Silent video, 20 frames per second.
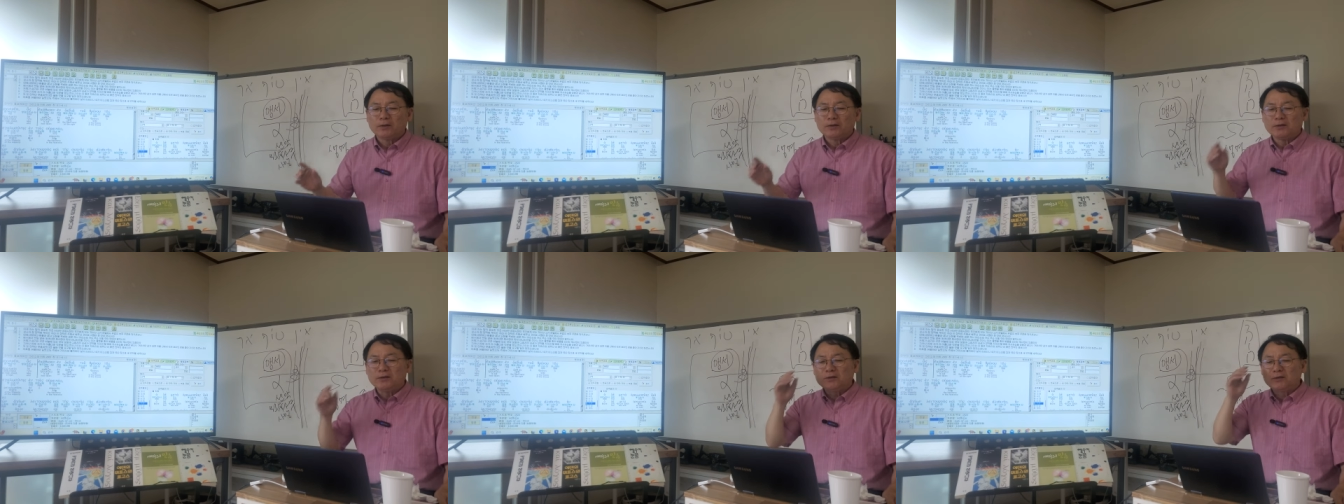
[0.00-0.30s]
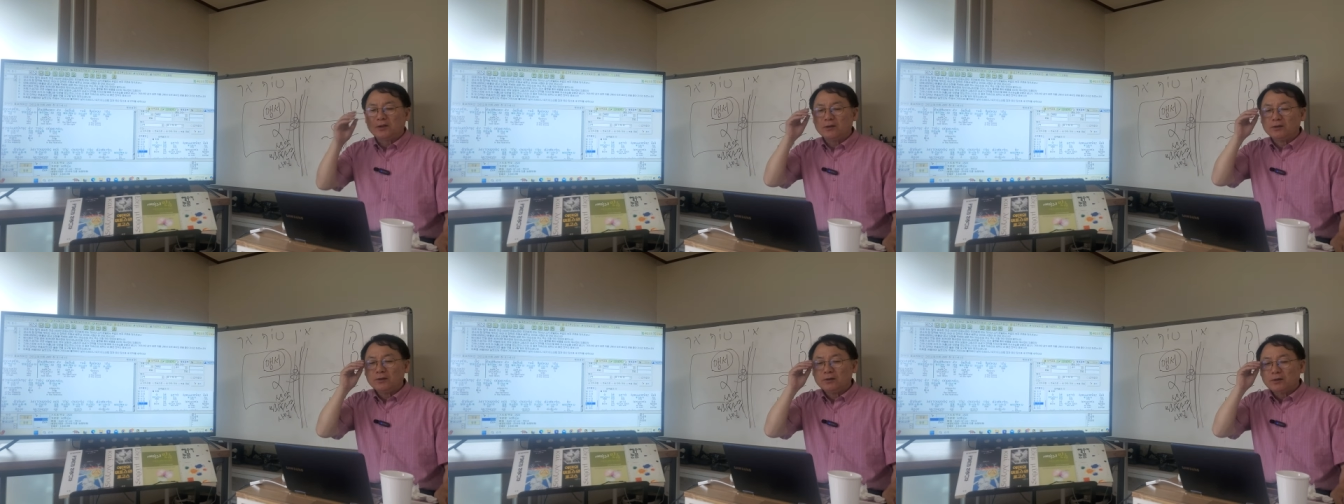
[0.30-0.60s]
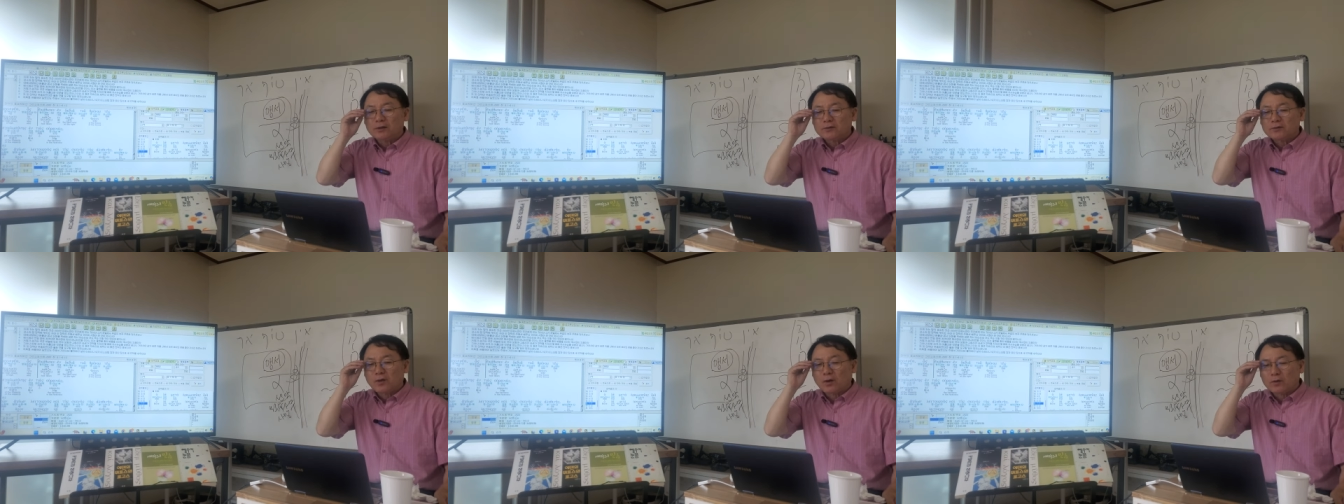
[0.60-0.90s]
2절
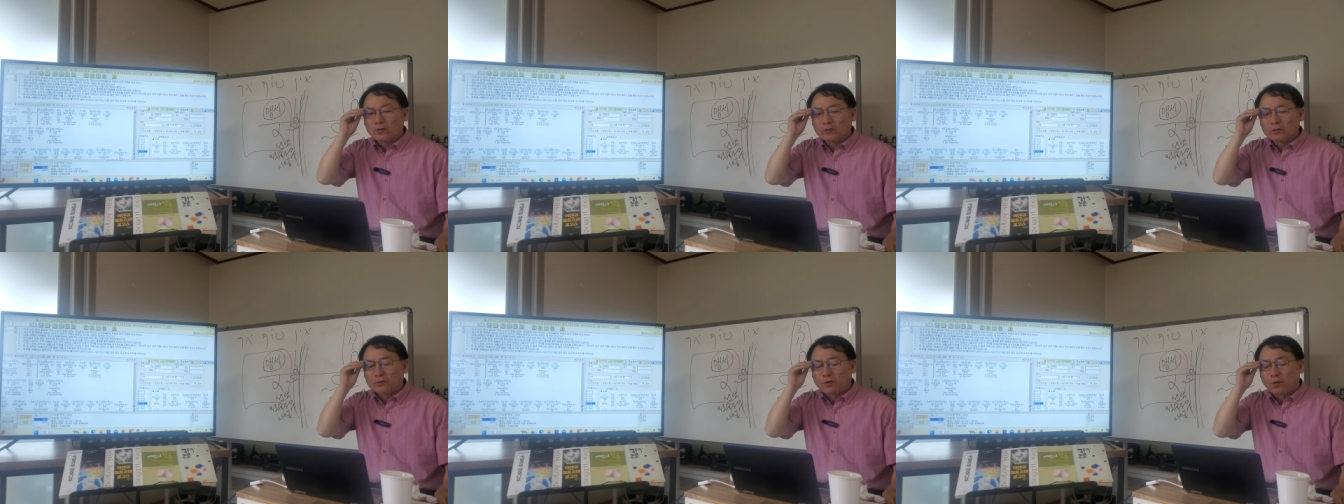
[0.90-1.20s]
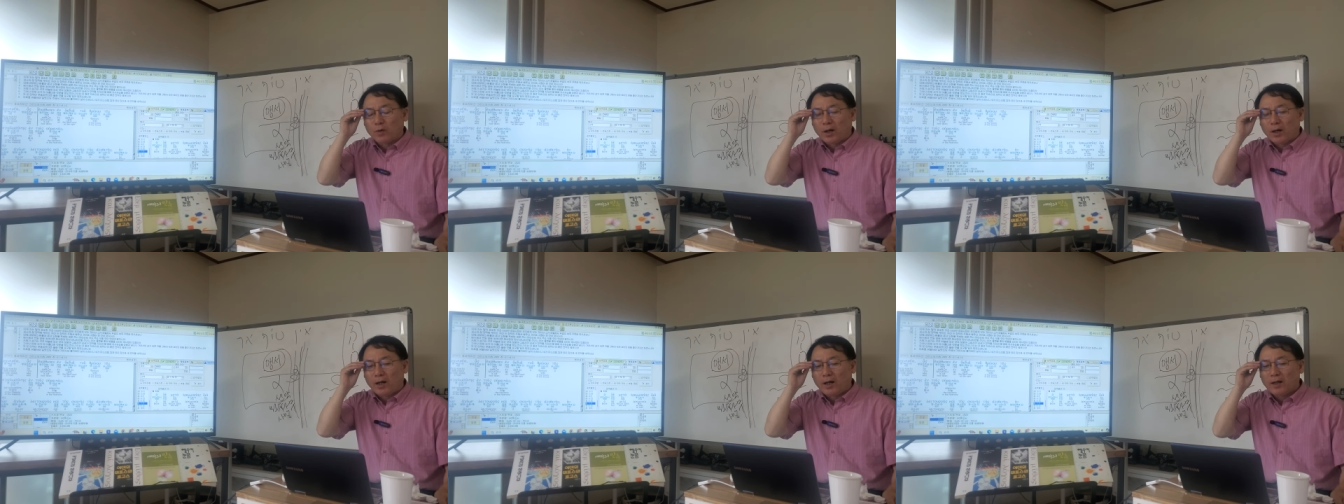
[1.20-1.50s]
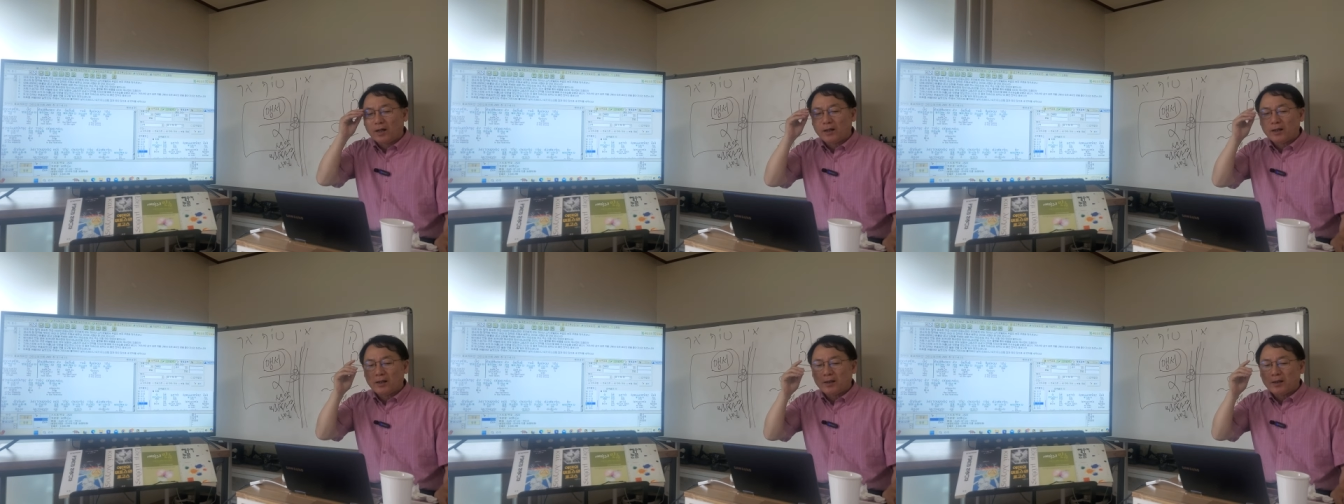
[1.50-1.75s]
성소와